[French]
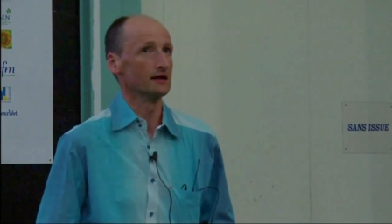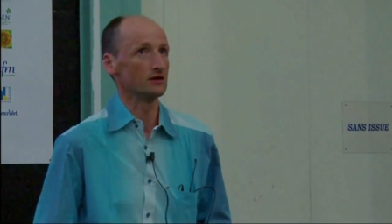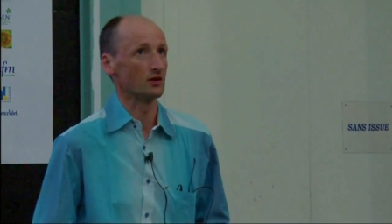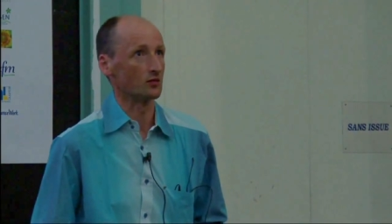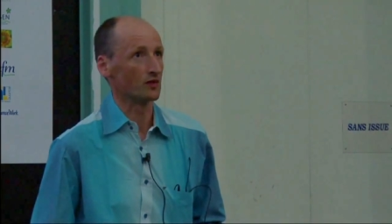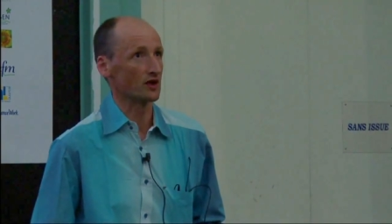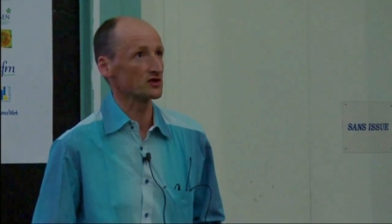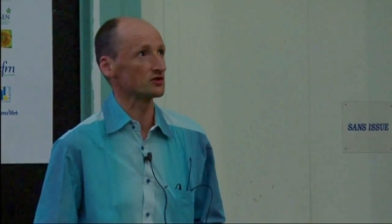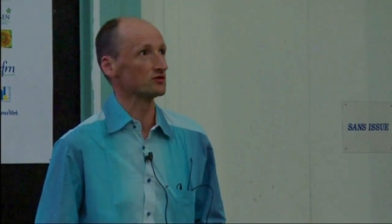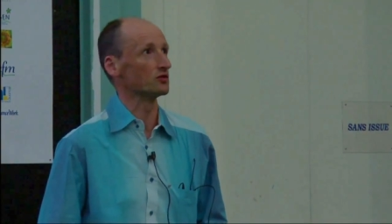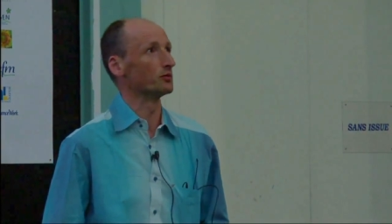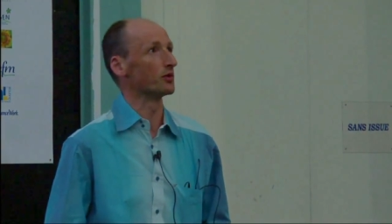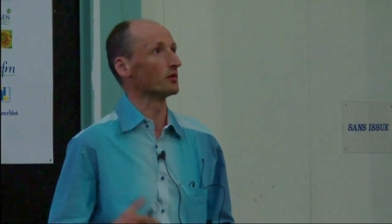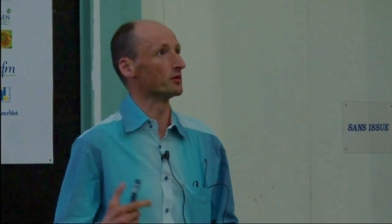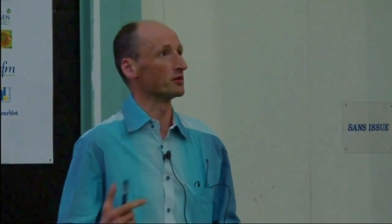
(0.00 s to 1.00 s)
Donc moi, je vous
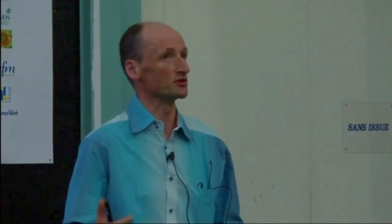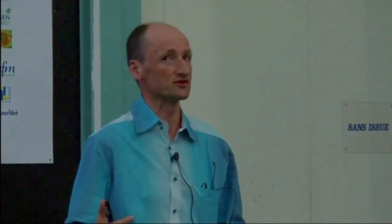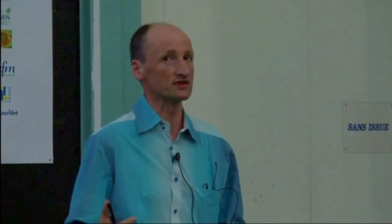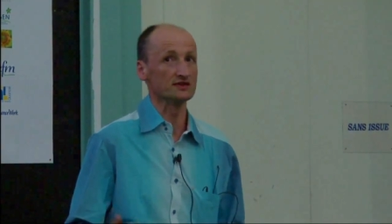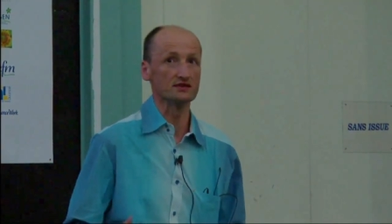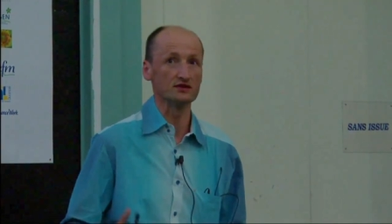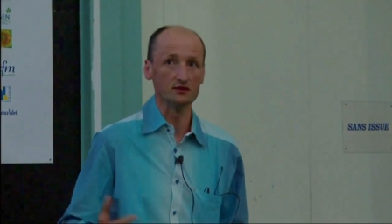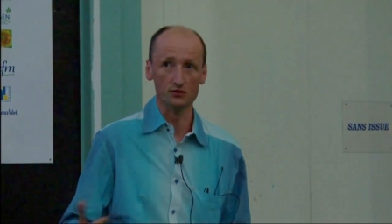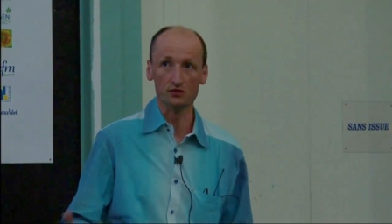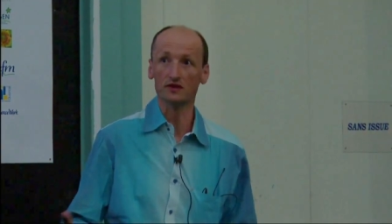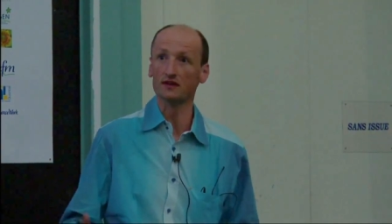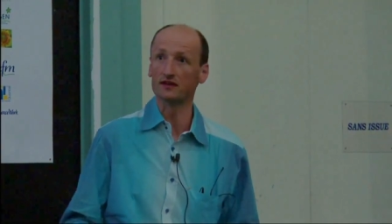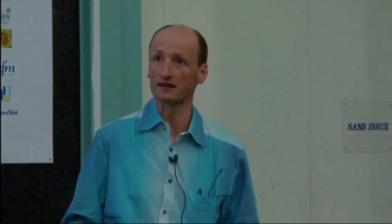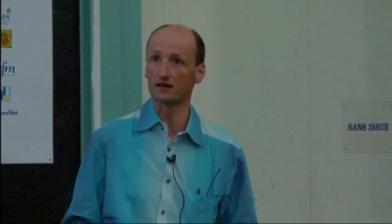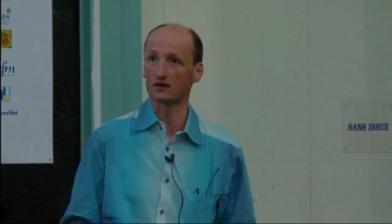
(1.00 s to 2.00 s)
propose ici une
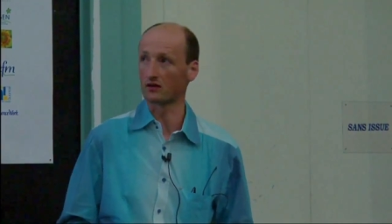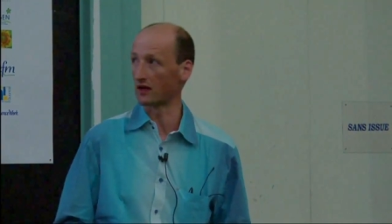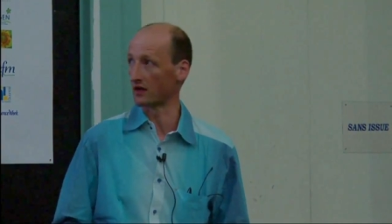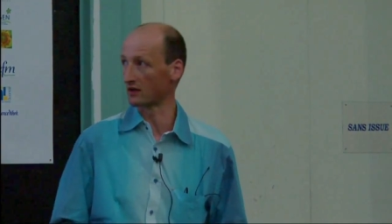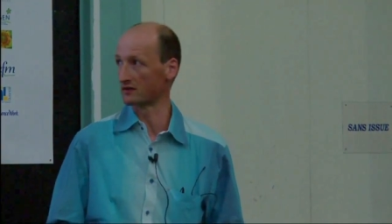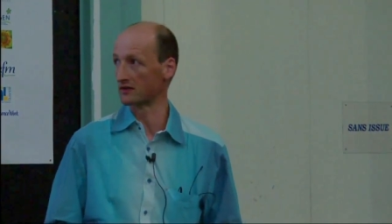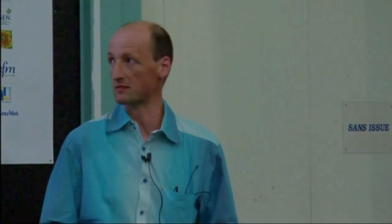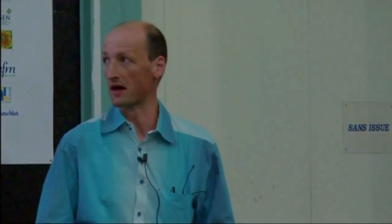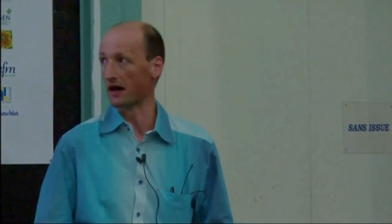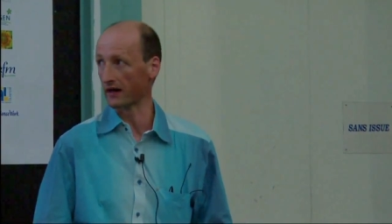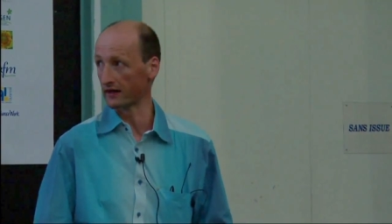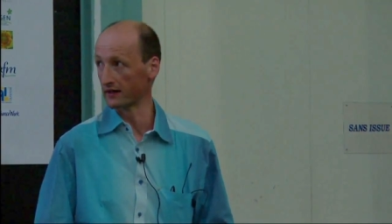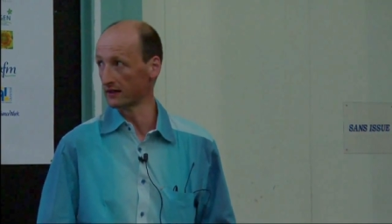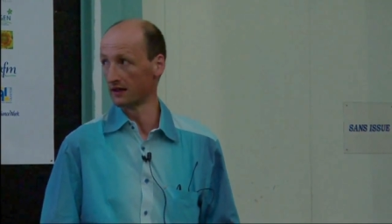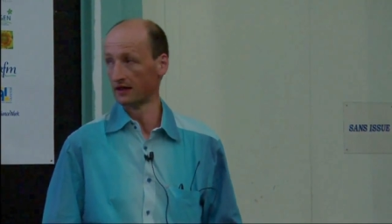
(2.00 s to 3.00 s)
idée qu'on a
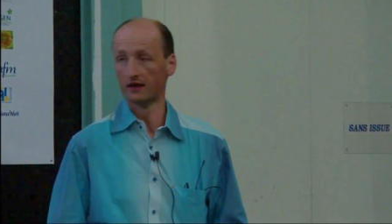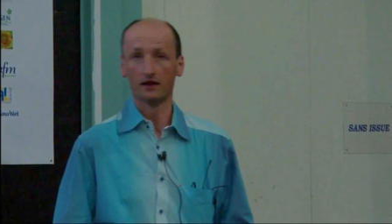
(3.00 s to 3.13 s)
démarrée.